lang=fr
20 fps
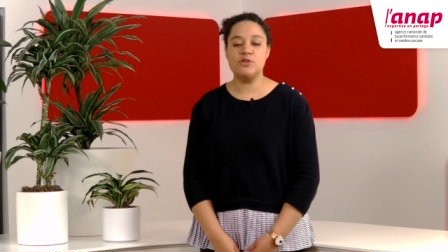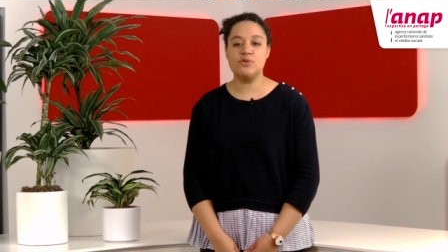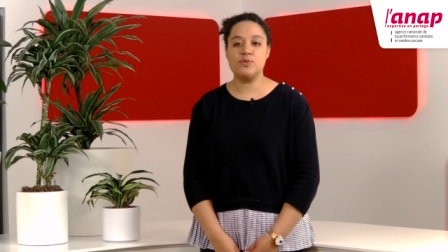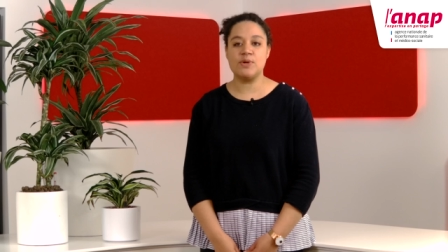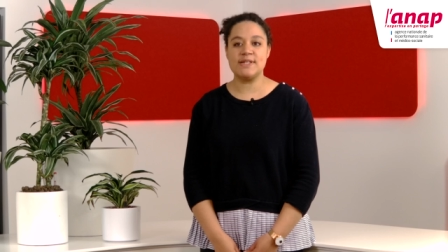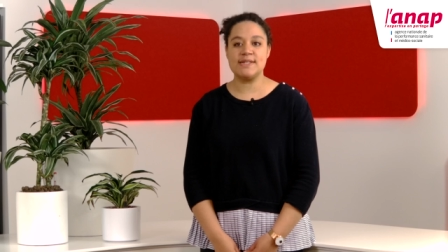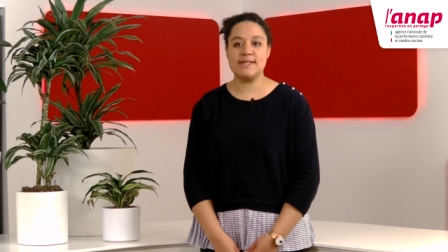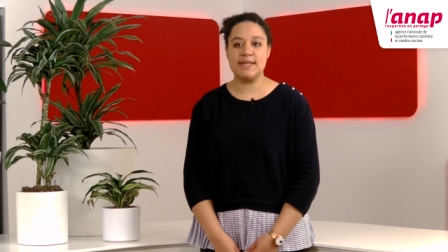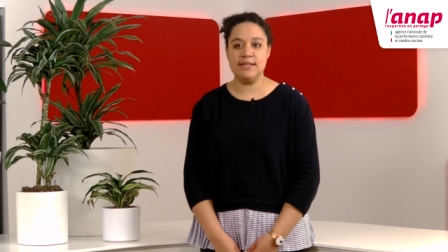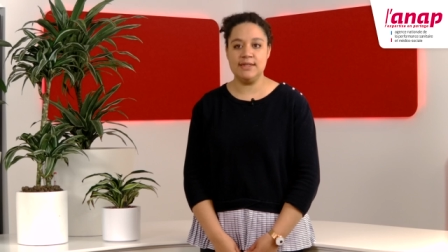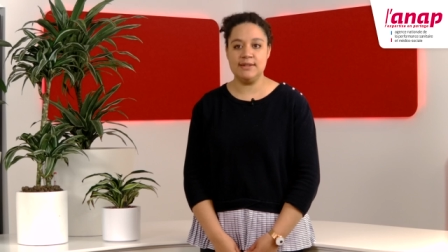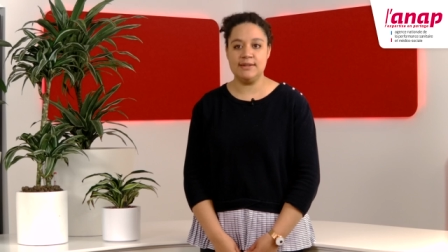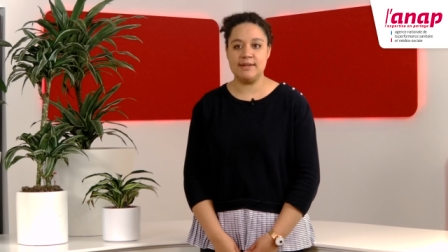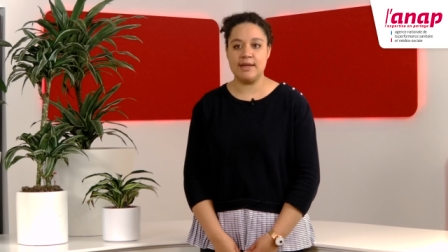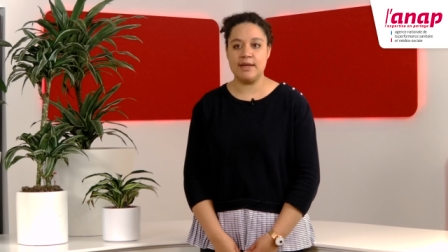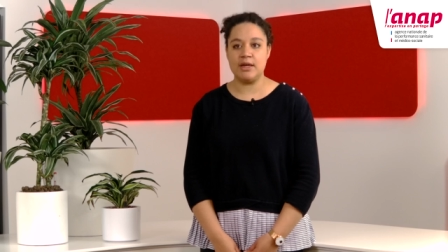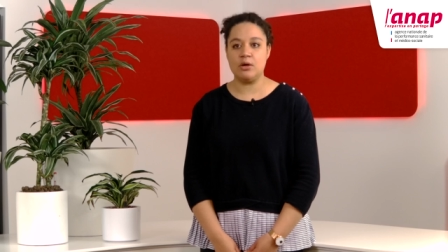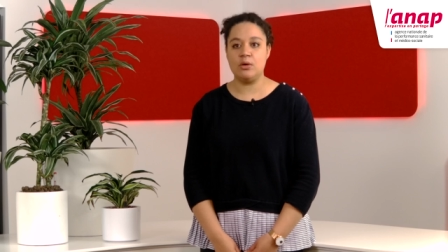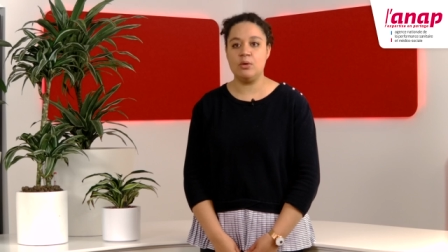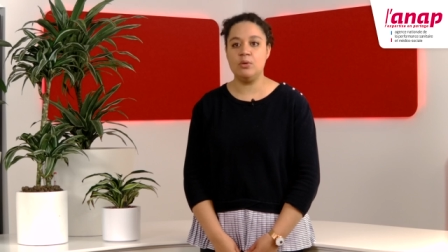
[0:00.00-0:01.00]
soit
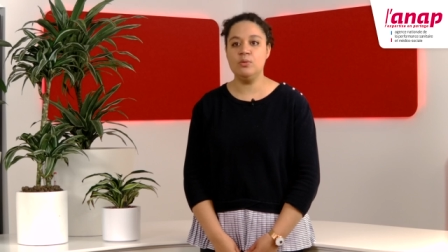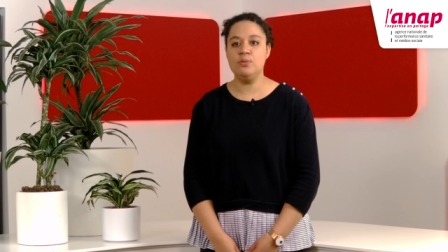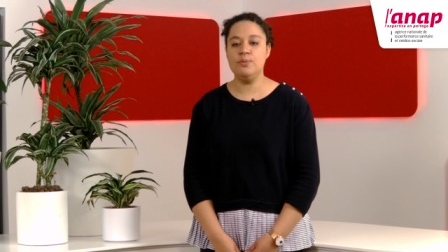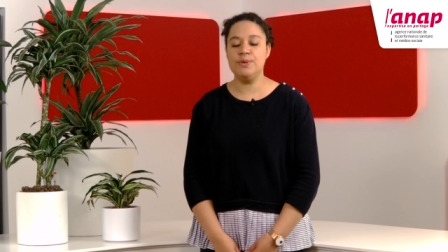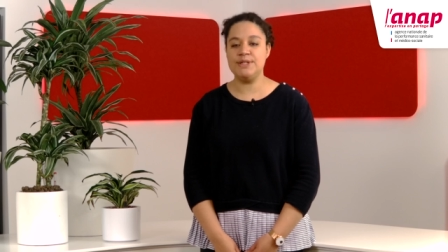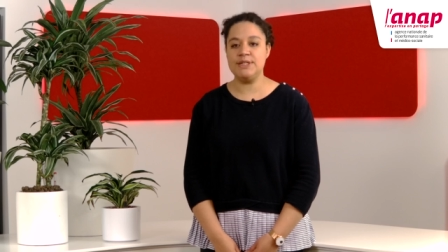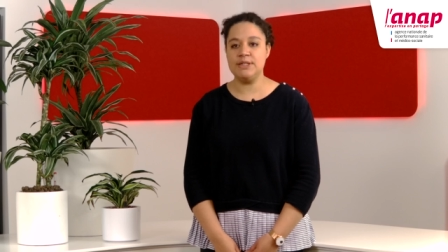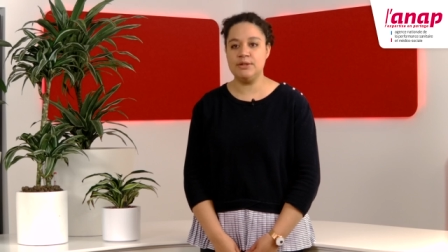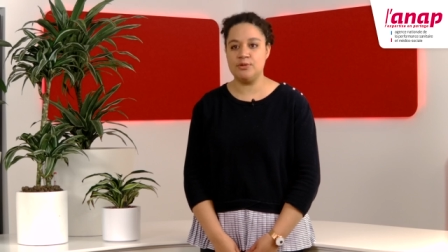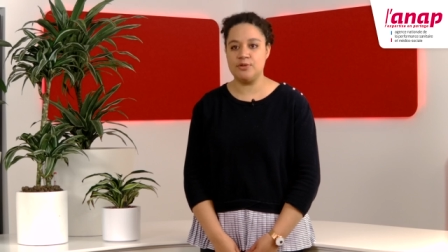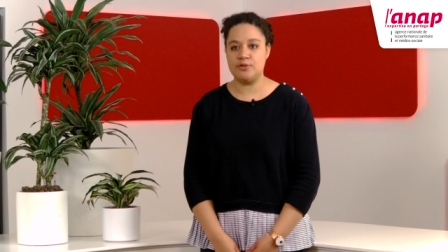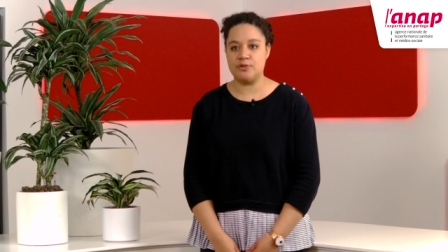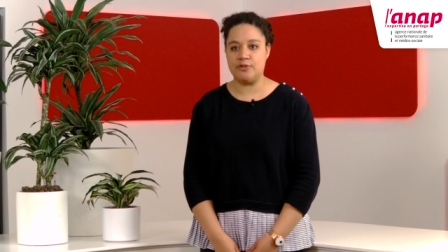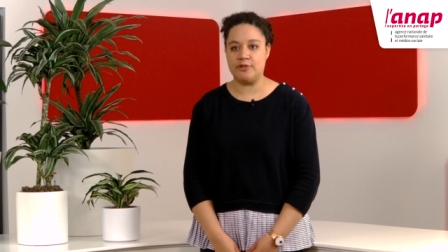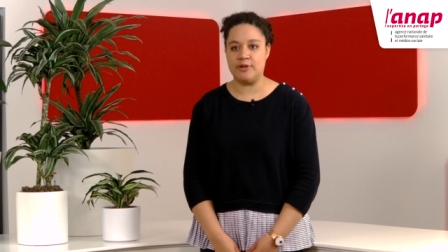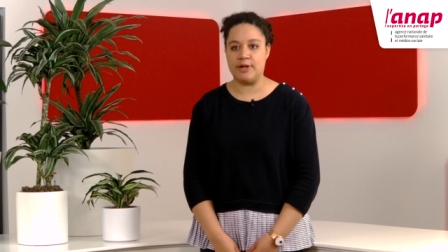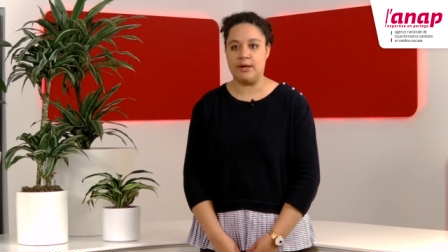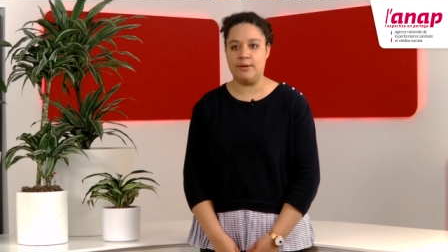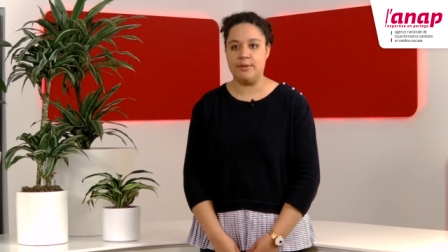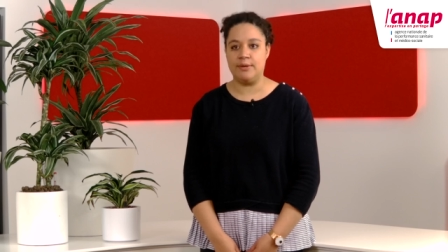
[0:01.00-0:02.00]
sanitaire ou
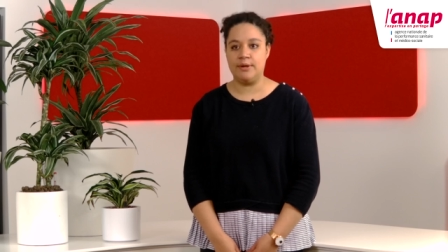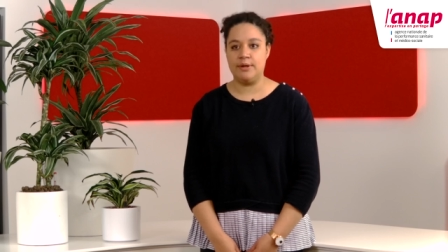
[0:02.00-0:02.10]
médico-social.